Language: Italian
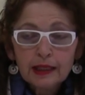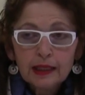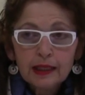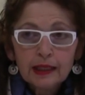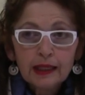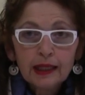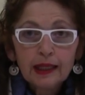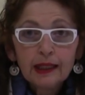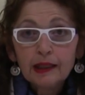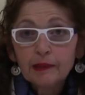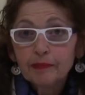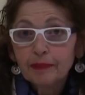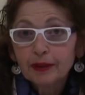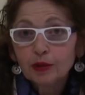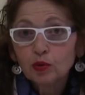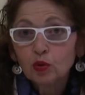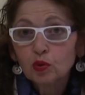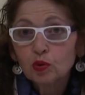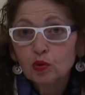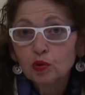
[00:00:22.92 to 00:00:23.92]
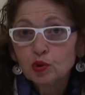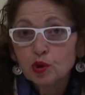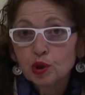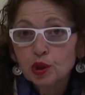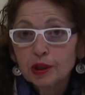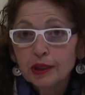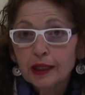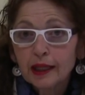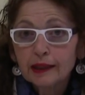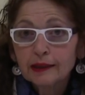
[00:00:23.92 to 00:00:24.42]
e le
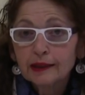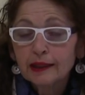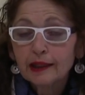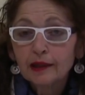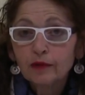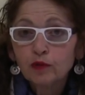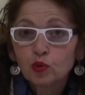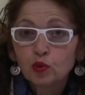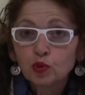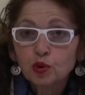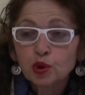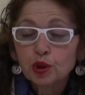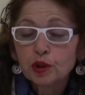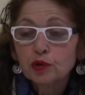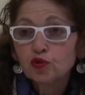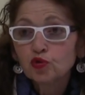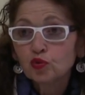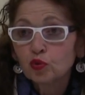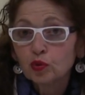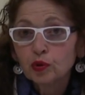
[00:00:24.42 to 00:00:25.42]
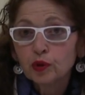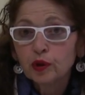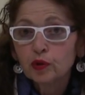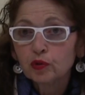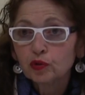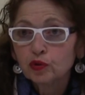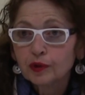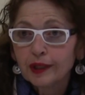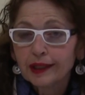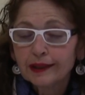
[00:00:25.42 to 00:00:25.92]
patologie della voce sono in
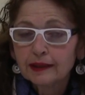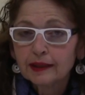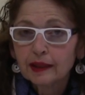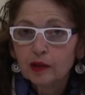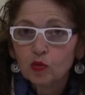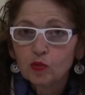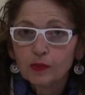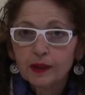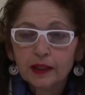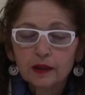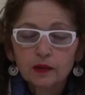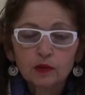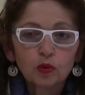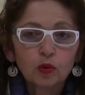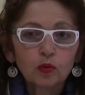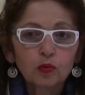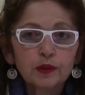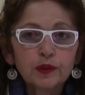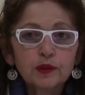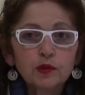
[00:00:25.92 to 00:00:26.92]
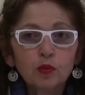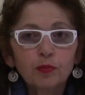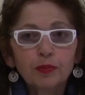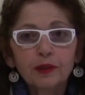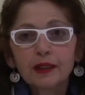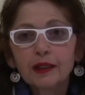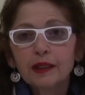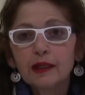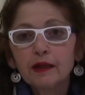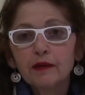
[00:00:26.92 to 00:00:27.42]
costante aumento. Questo
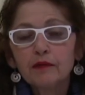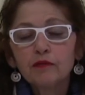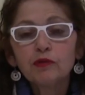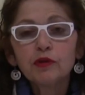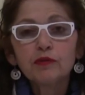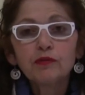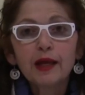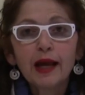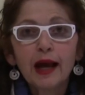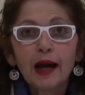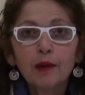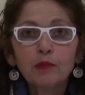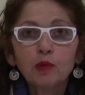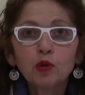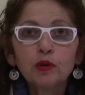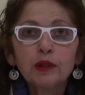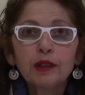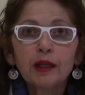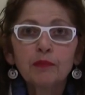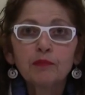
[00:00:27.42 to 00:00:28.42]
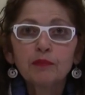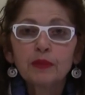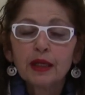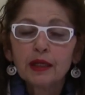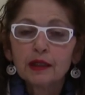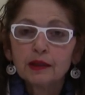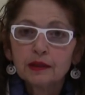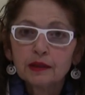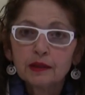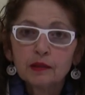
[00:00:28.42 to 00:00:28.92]
perché viviamo in
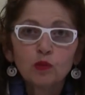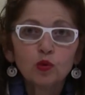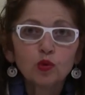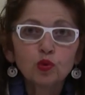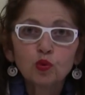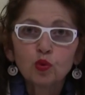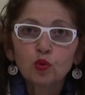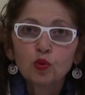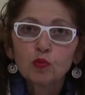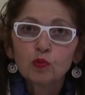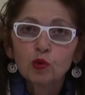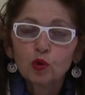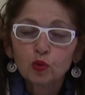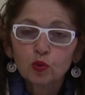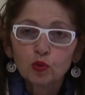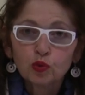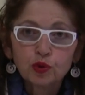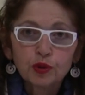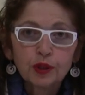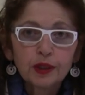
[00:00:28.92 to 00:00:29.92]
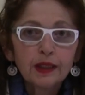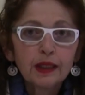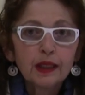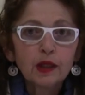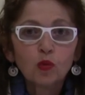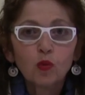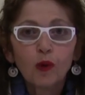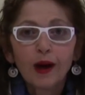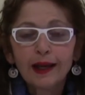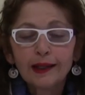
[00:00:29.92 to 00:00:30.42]
ambienti molto rumorosi nei
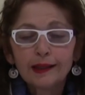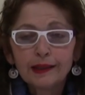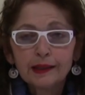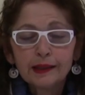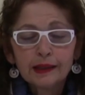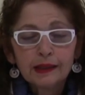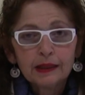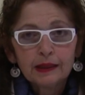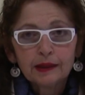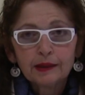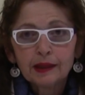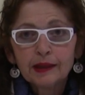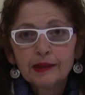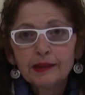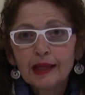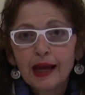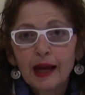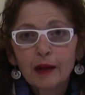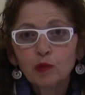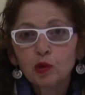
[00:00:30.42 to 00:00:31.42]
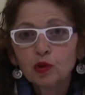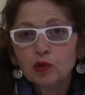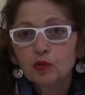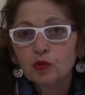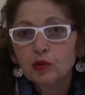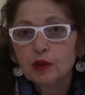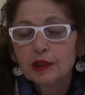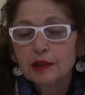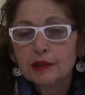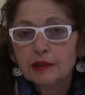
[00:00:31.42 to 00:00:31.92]
quali tendiamo ad
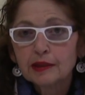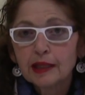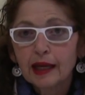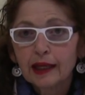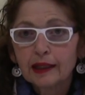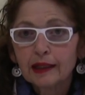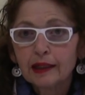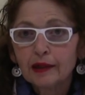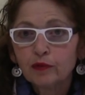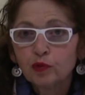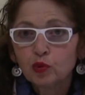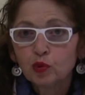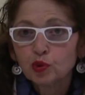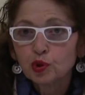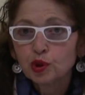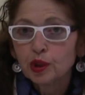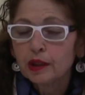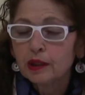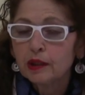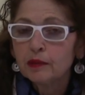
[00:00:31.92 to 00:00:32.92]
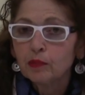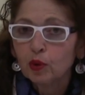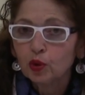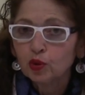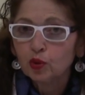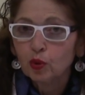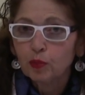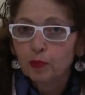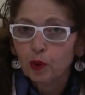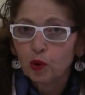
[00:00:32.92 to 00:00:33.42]
utilizzare la voce in
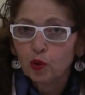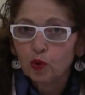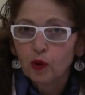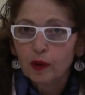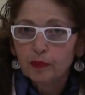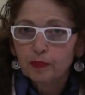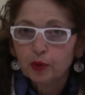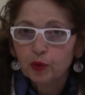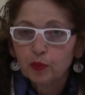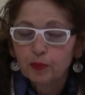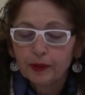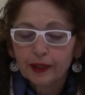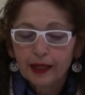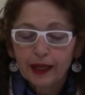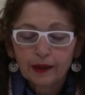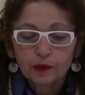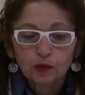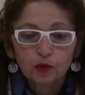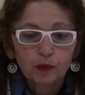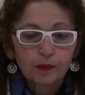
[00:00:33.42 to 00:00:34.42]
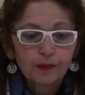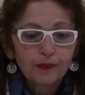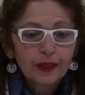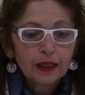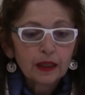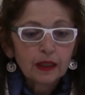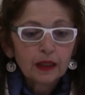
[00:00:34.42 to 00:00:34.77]
modo poco appropriato